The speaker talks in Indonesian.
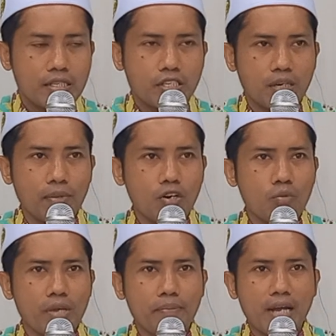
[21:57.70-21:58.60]

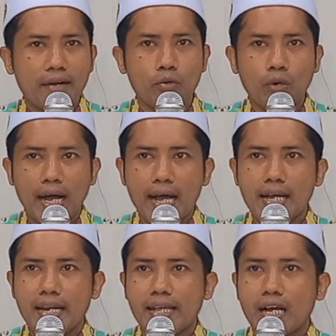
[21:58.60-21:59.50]
Sebelum imda
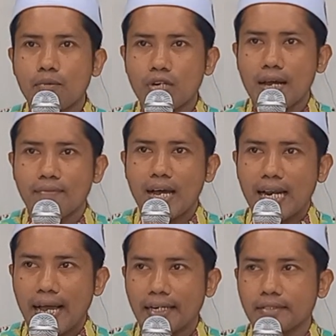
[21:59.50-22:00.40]
dua nikah pun
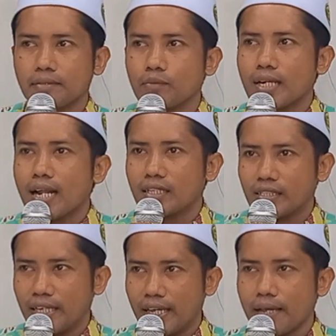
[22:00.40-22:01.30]
hafalan
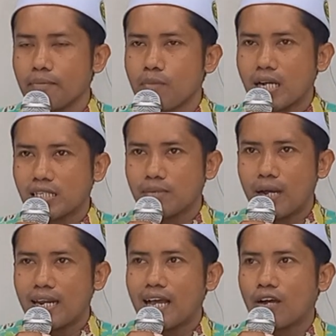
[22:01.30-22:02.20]
berarti
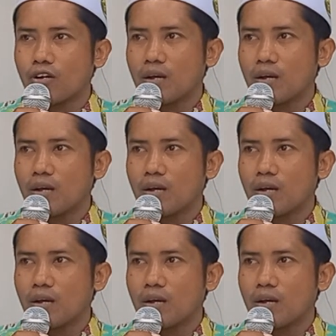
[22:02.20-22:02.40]
maksimal lah kalau